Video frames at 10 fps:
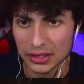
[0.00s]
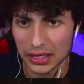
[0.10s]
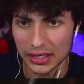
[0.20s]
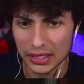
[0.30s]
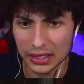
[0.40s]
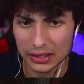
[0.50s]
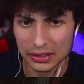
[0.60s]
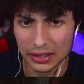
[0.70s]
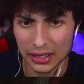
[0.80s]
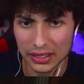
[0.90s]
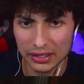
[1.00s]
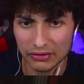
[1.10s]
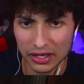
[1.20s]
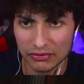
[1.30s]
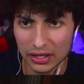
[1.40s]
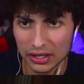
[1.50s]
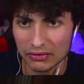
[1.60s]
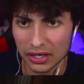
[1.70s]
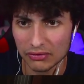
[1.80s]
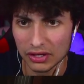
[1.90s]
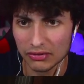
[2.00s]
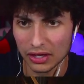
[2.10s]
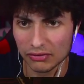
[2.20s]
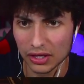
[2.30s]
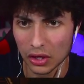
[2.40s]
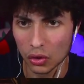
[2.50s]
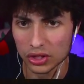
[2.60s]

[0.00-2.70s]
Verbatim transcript: Allez, allez, il va arriver, il va arriver, il va arriver.